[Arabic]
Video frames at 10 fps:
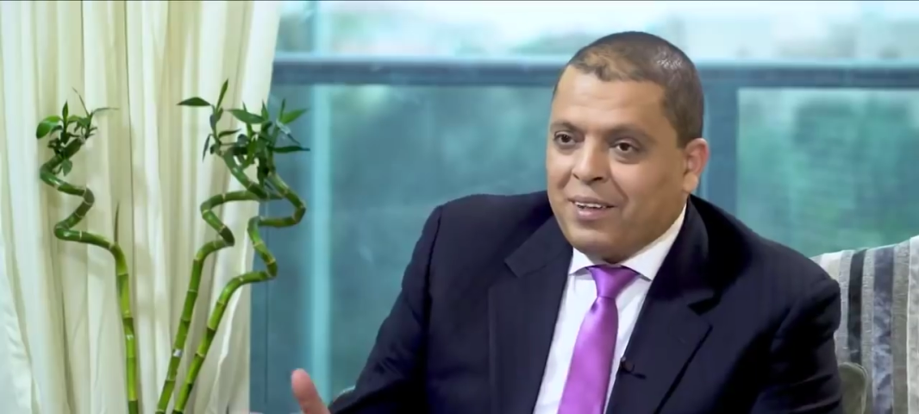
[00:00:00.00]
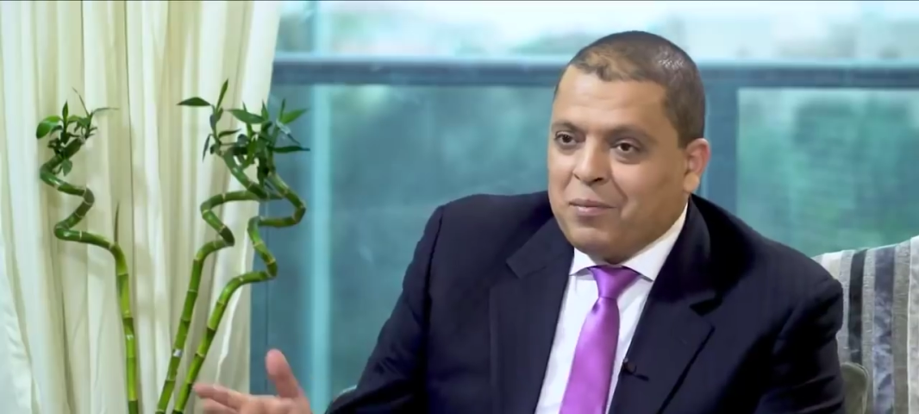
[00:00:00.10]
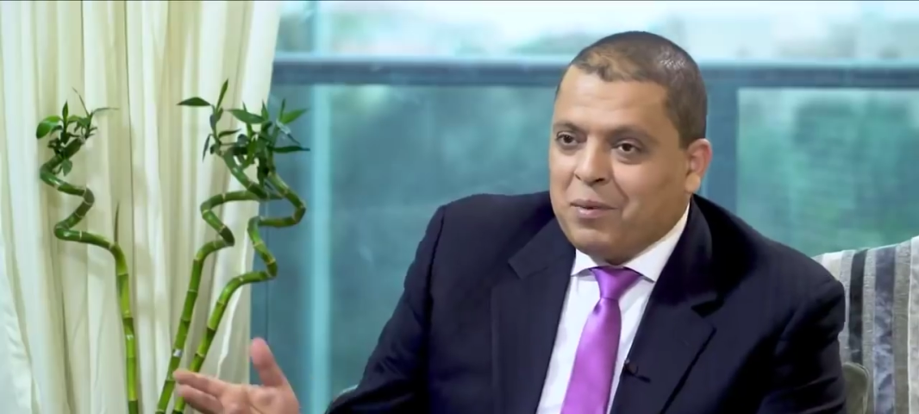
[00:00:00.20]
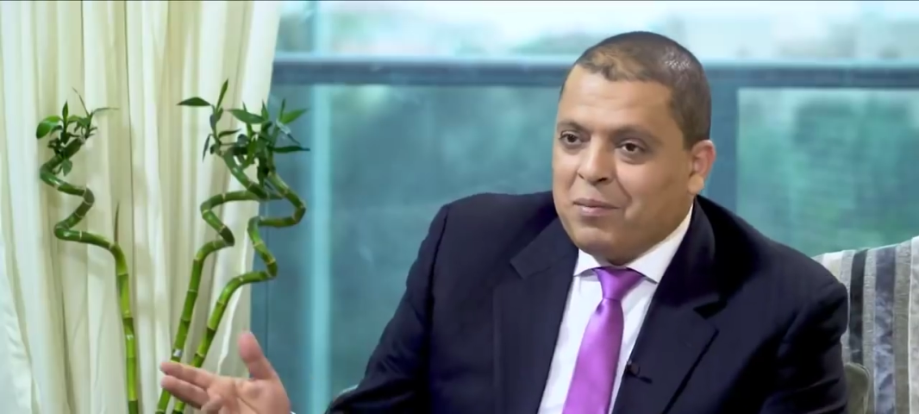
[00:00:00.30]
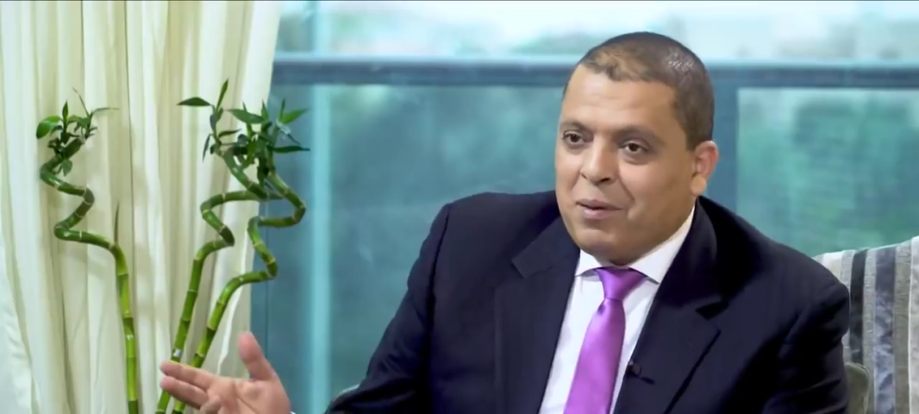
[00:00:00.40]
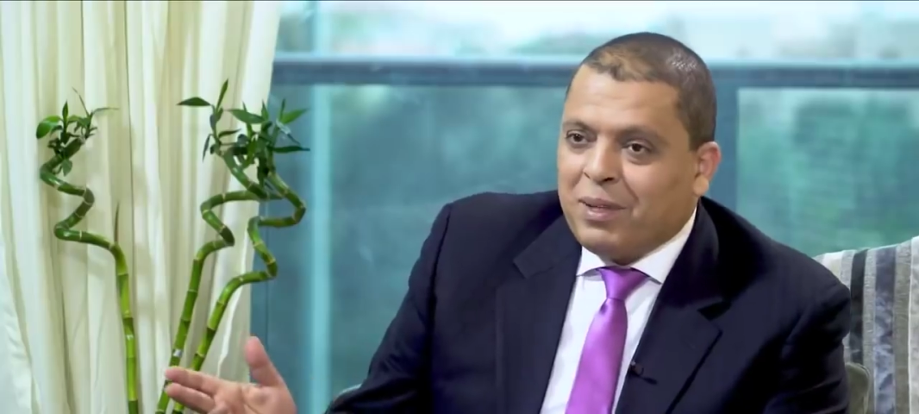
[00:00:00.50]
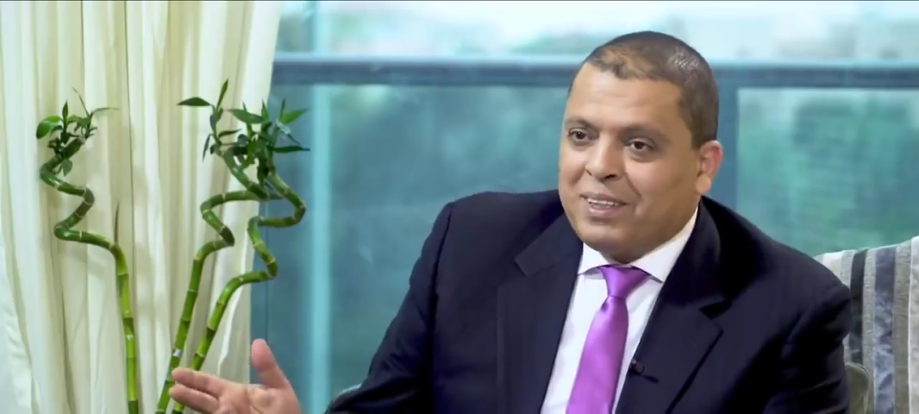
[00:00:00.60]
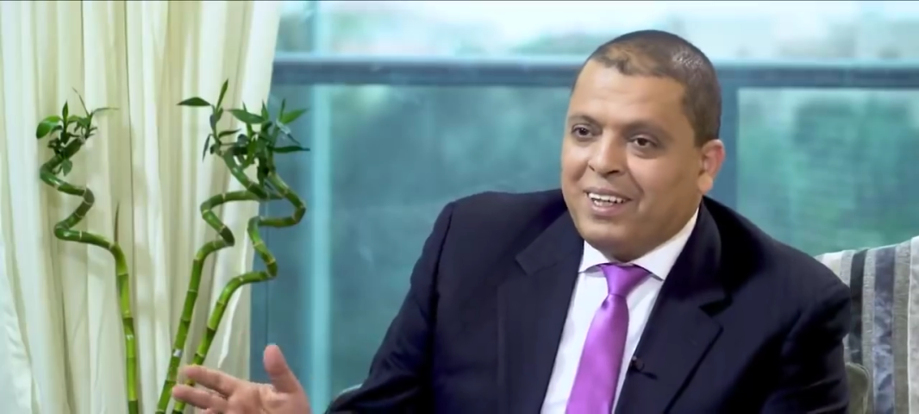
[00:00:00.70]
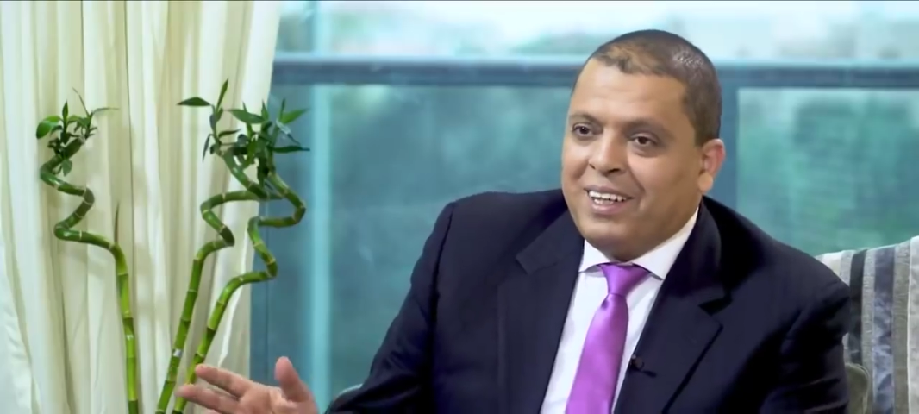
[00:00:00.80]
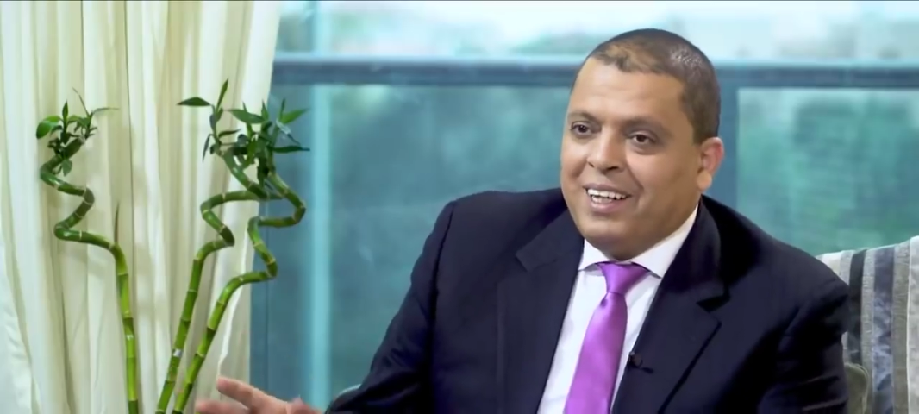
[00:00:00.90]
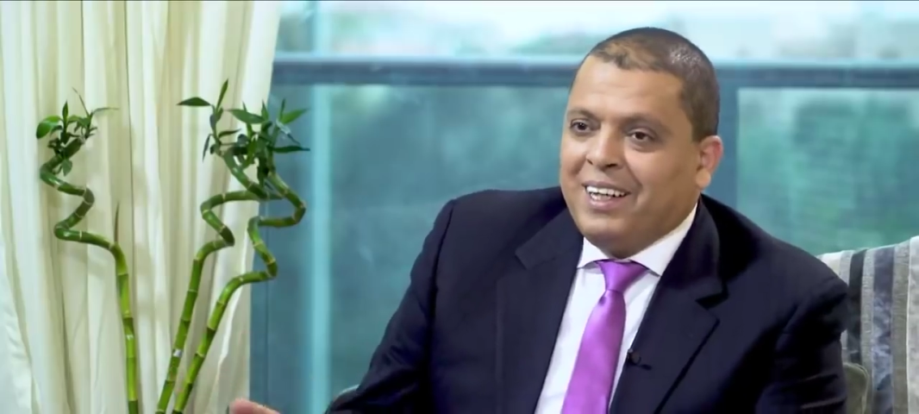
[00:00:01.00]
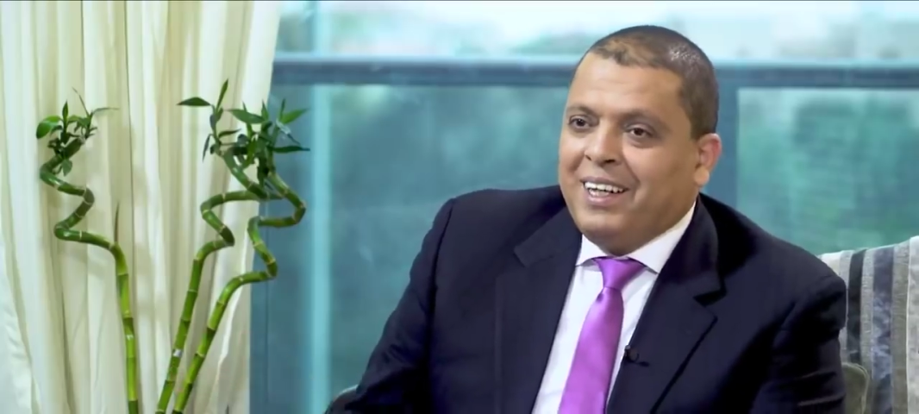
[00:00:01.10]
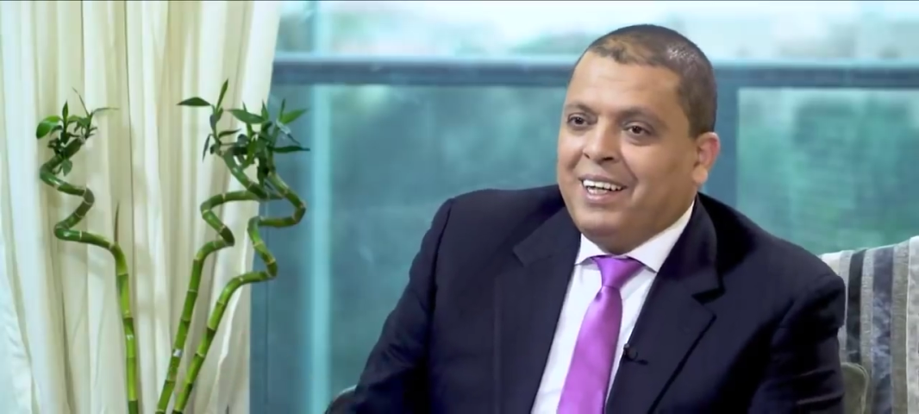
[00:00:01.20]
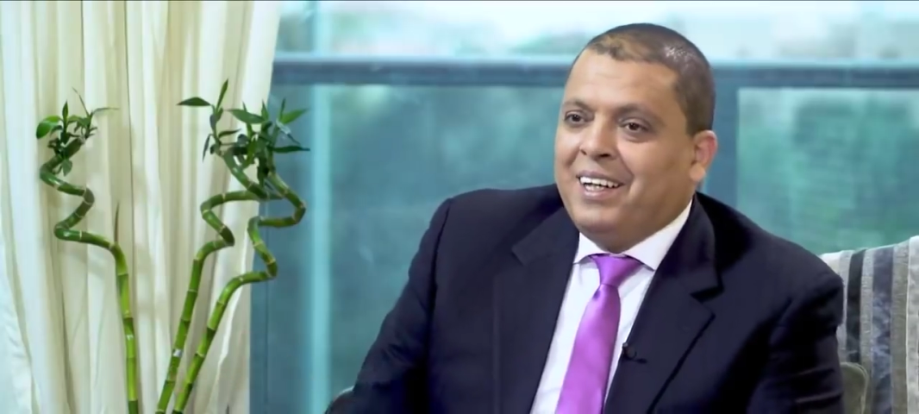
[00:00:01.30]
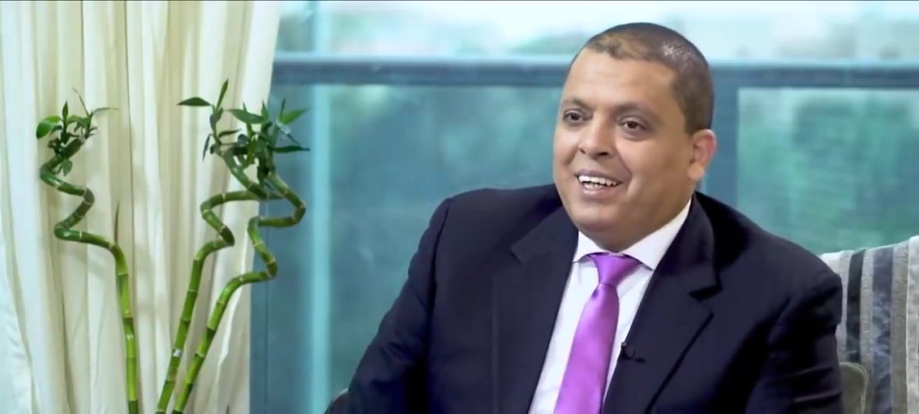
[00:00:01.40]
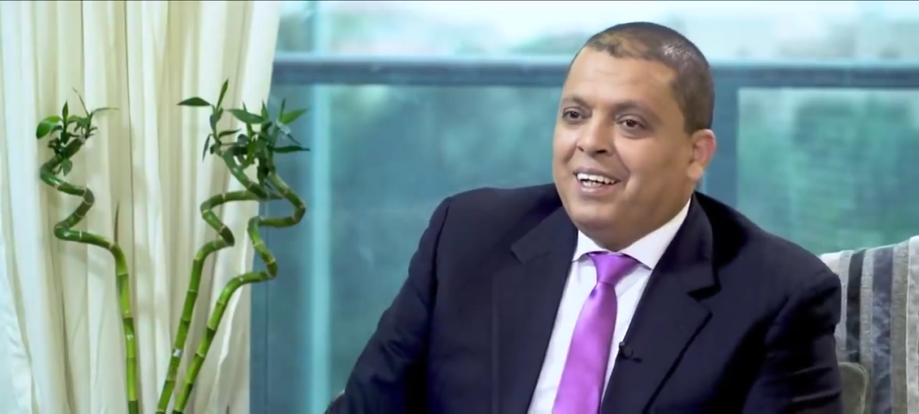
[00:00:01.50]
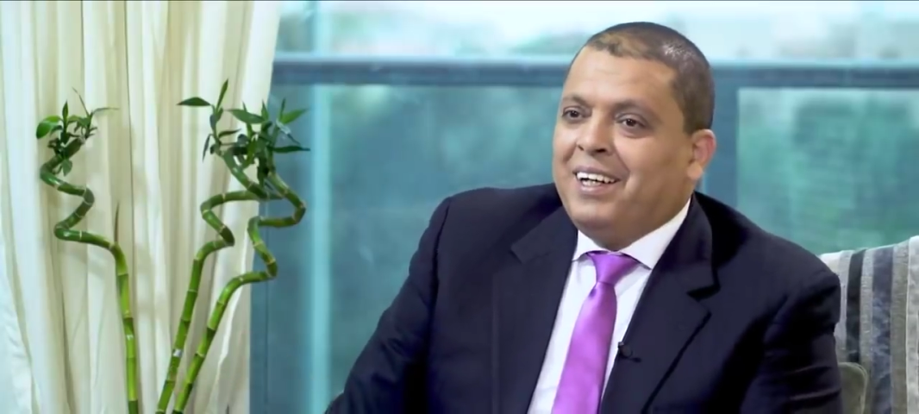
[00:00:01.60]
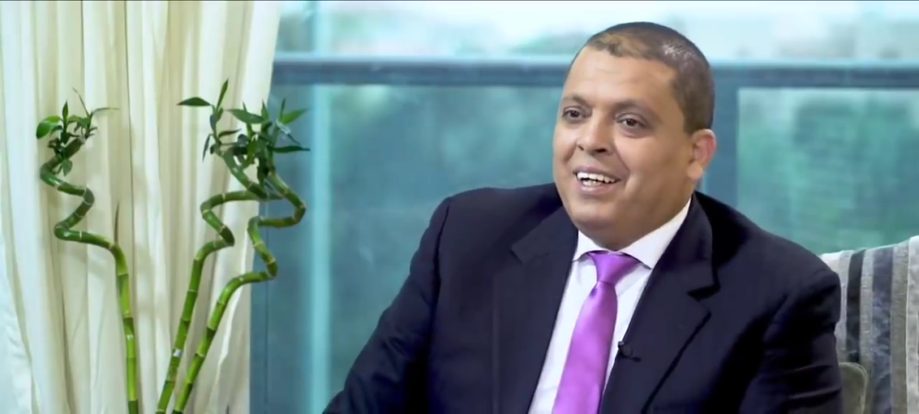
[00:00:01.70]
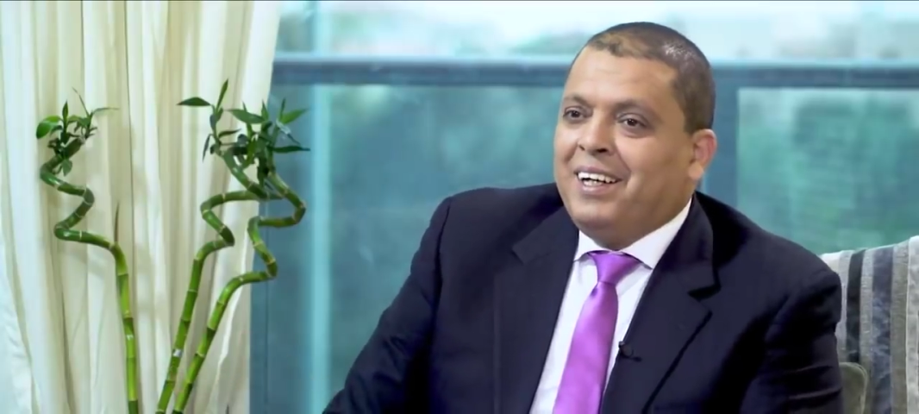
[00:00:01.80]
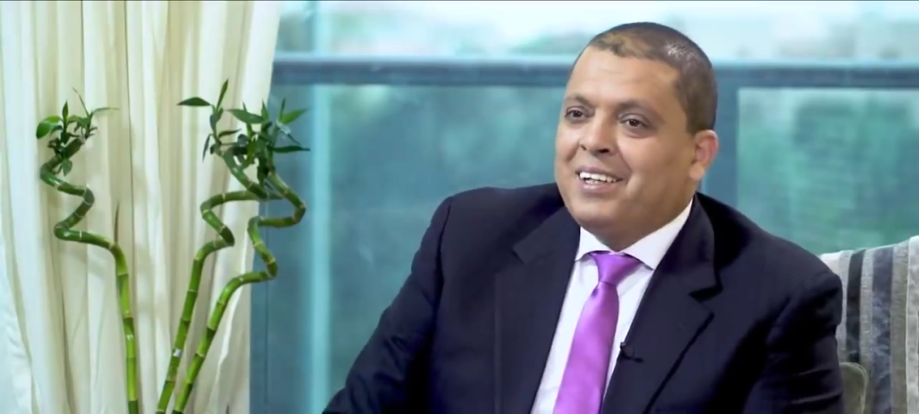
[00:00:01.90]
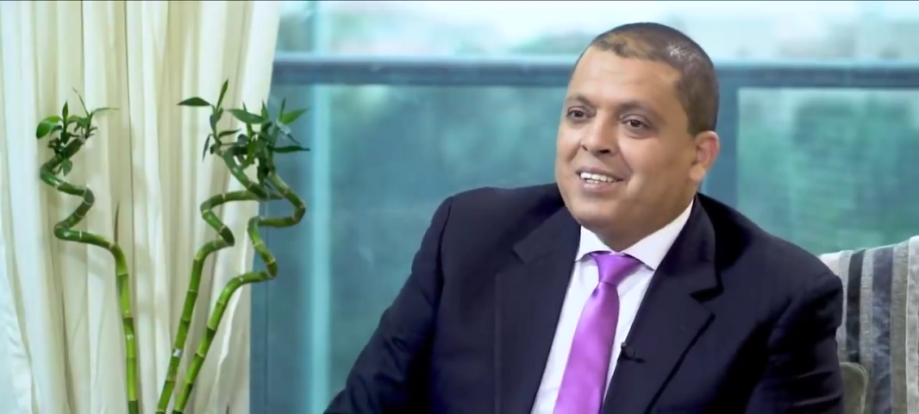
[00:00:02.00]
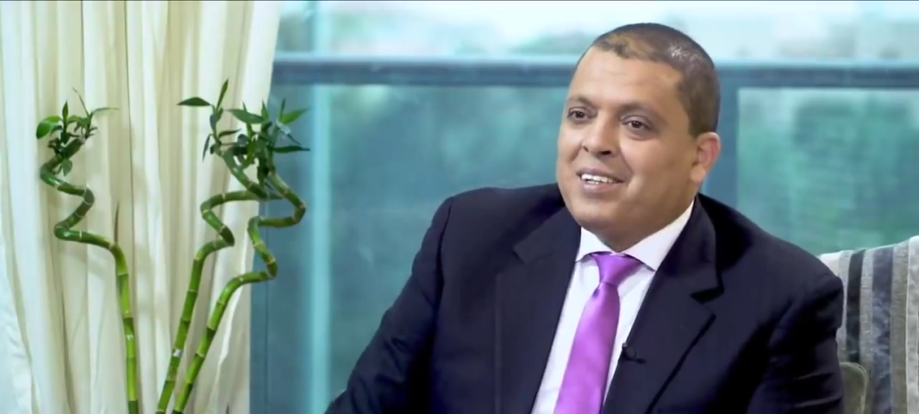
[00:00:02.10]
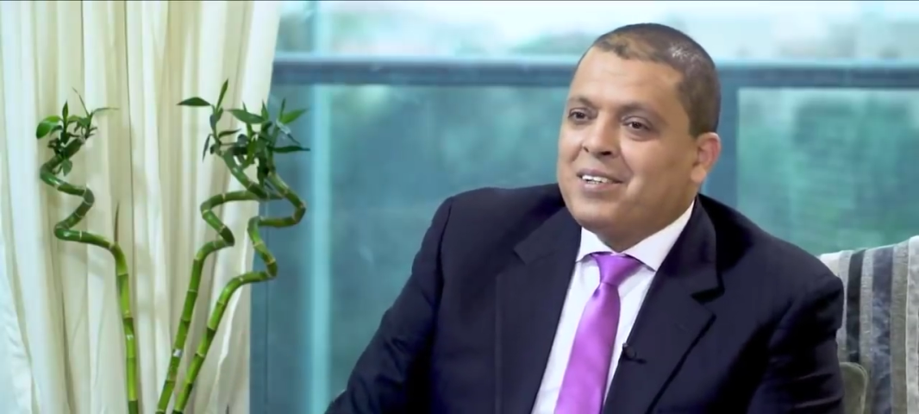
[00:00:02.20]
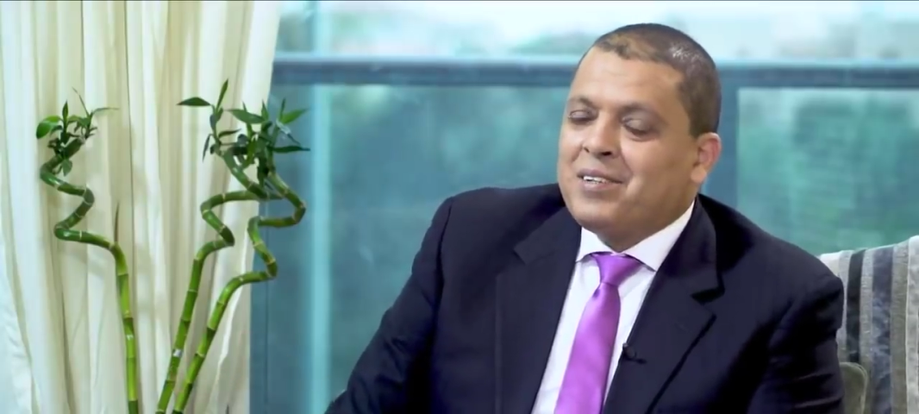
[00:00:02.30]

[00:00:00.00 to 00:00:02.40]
نرى مما مضى لكي نرى يعني